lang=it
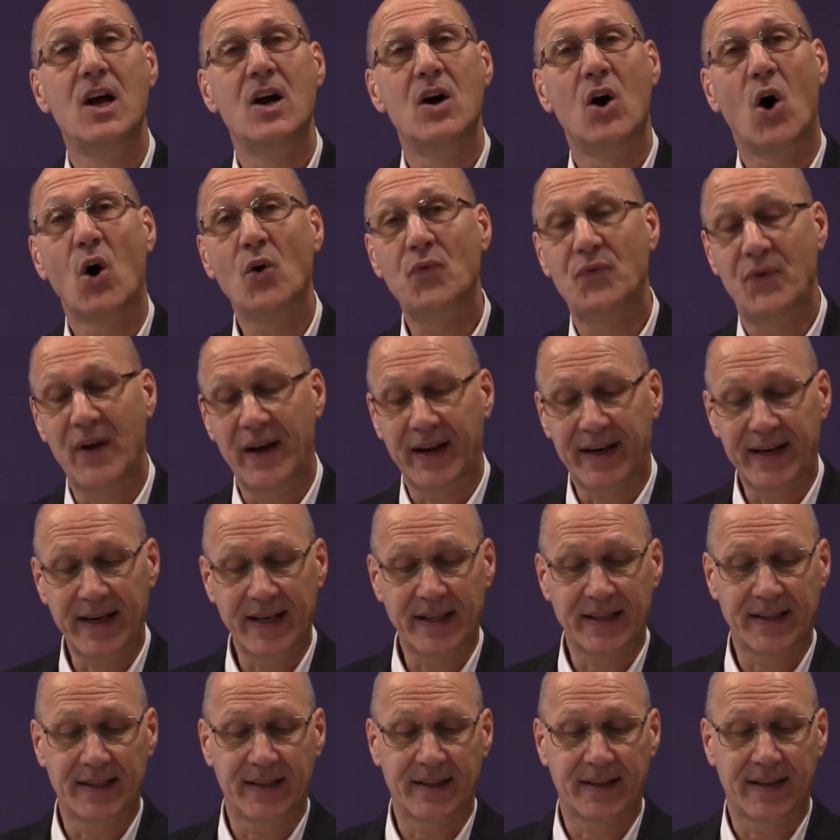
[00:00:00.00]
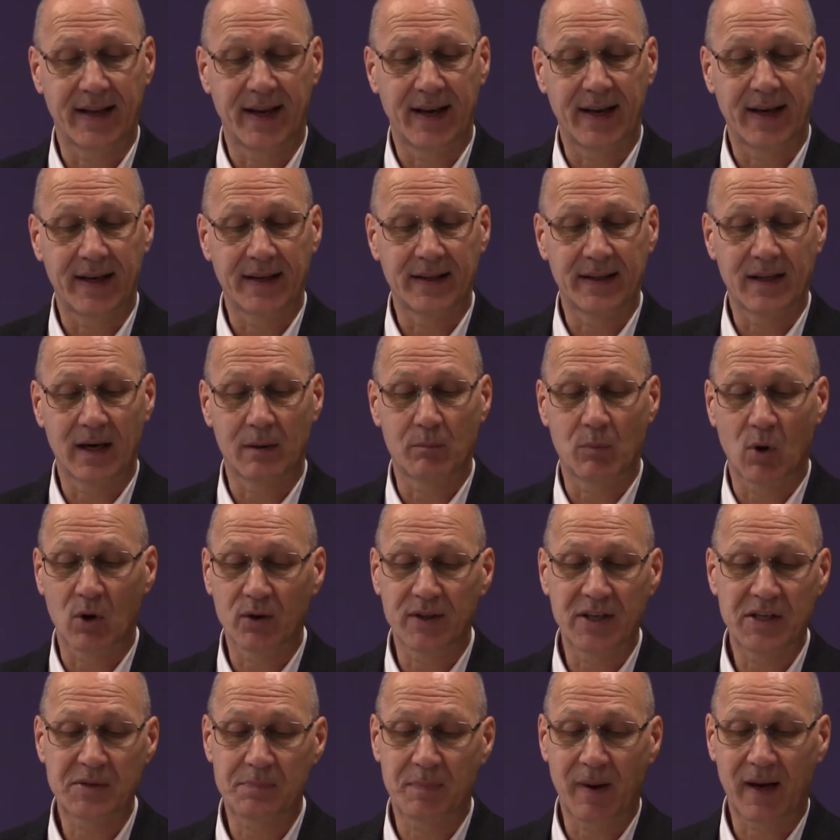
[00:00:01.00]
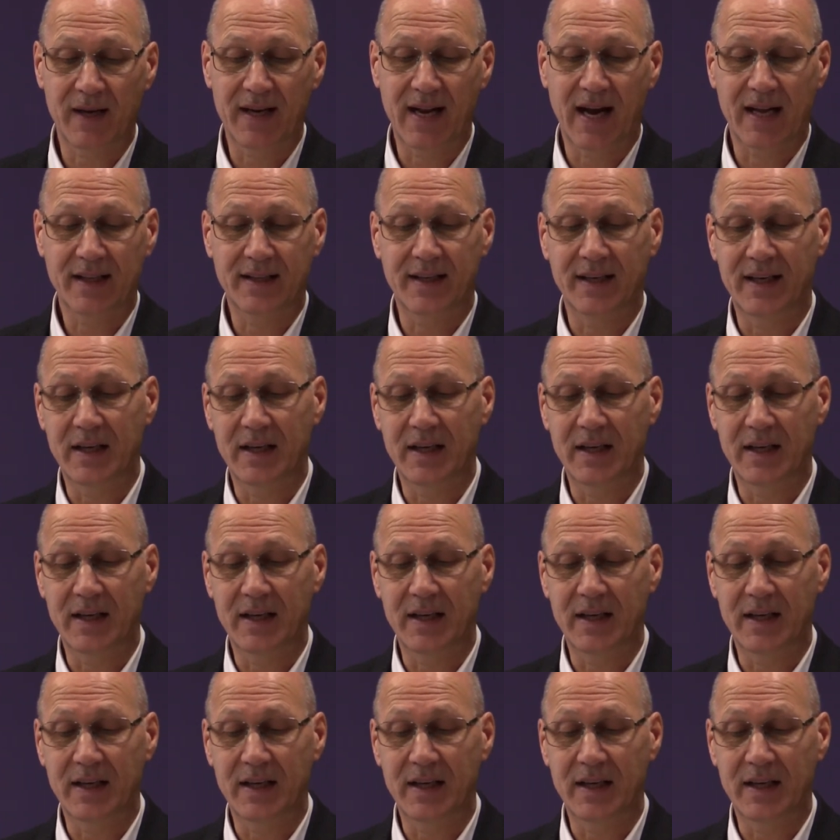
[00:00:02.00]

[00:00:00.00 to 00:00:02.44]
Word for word: o ferite da modi sbagliati